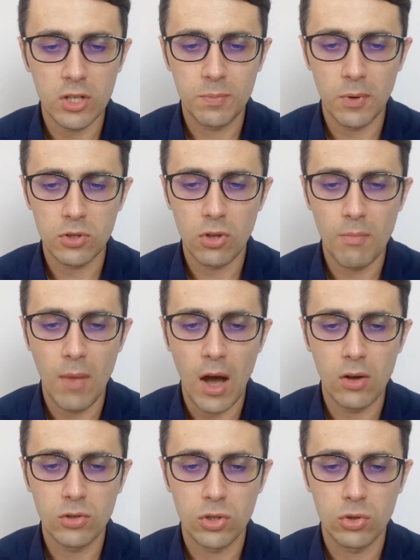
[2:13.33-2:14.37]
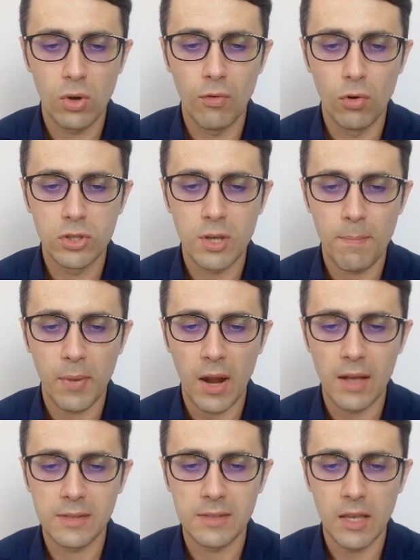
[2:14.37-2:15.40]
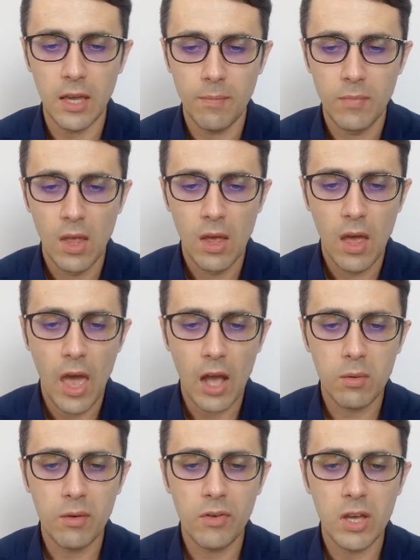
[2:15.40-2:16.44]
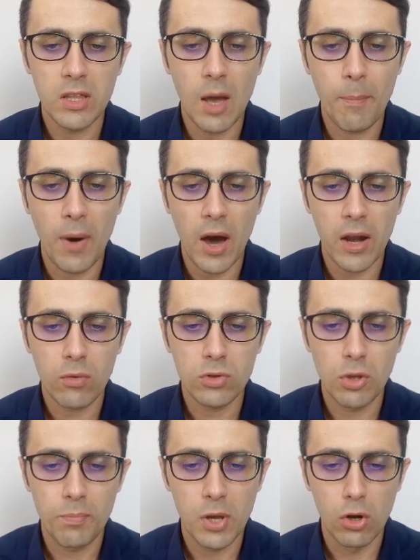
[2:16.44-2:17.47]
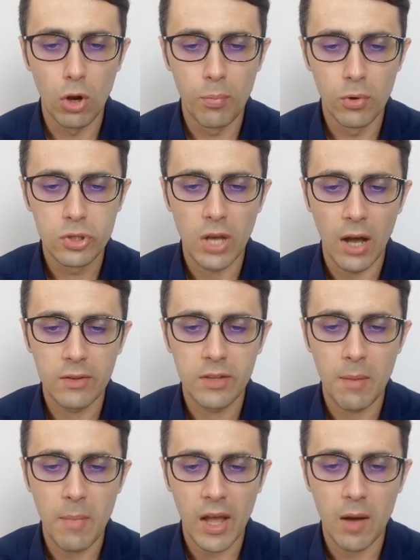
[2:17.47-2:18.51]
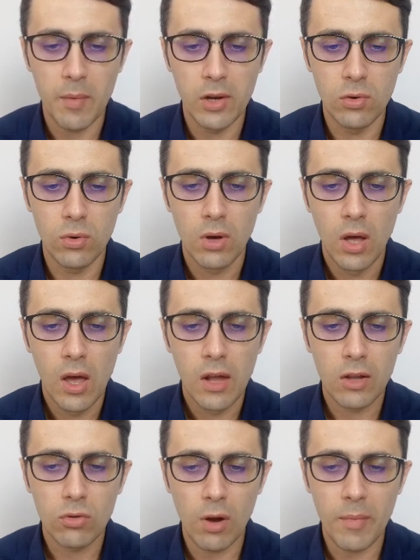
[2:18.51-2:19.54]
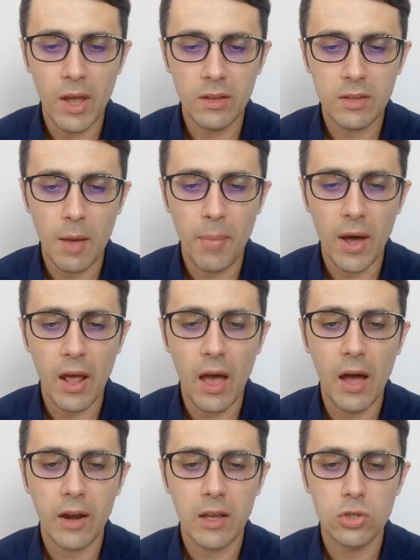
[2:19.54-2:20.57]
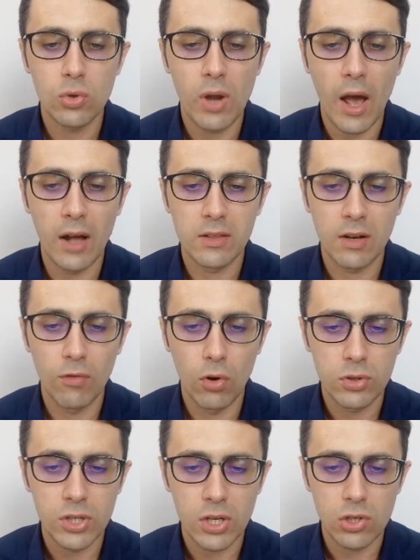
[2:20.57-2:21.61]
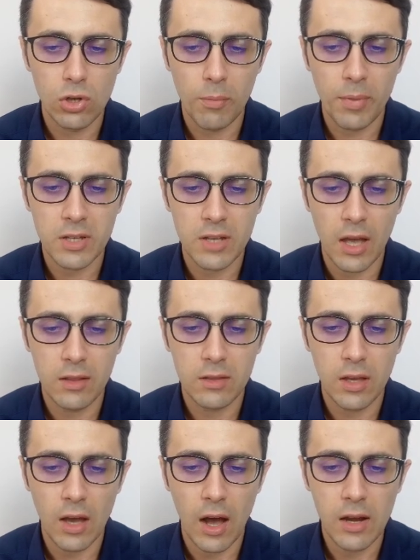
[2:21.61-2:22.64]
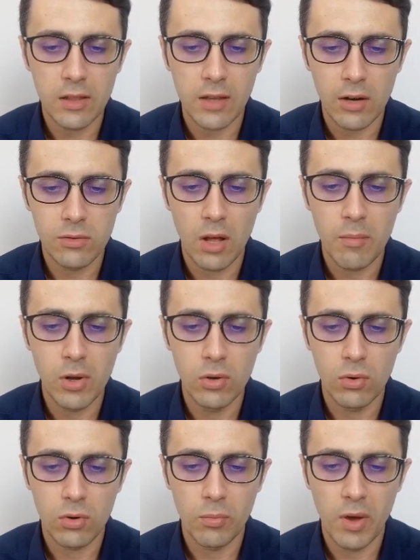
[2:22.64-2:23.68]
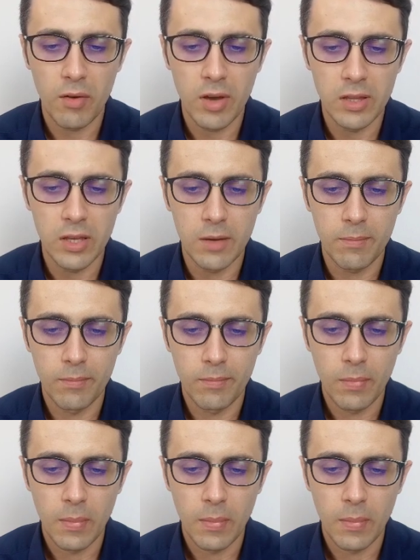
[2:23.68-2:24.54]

ora sposto il mouse sulla voce prezzi e come vedi appare questo piccolo pulsante mega menu. Naturalmente appare anche sulle altre voci che sono presenti all'interno del menu come vedi.